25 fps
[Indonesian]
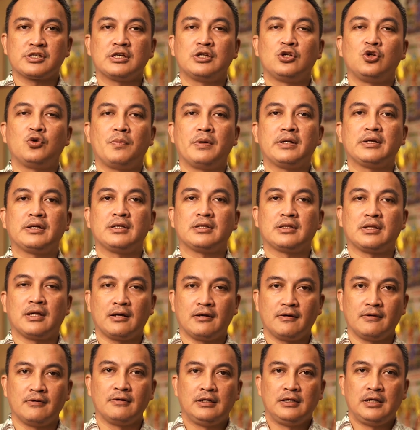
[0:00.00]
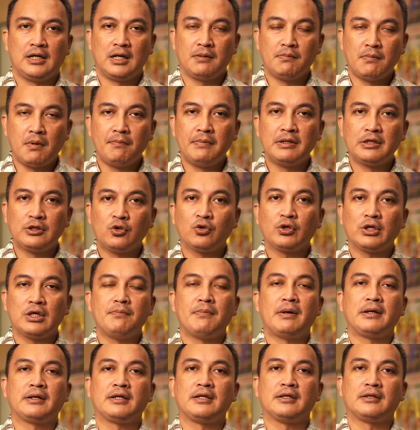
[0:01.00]
kehidupan kita, dalam membentuk
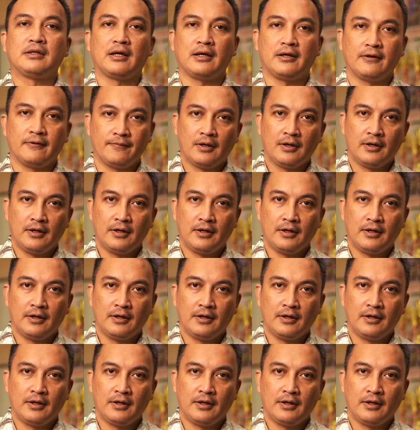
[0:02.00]
iman kita.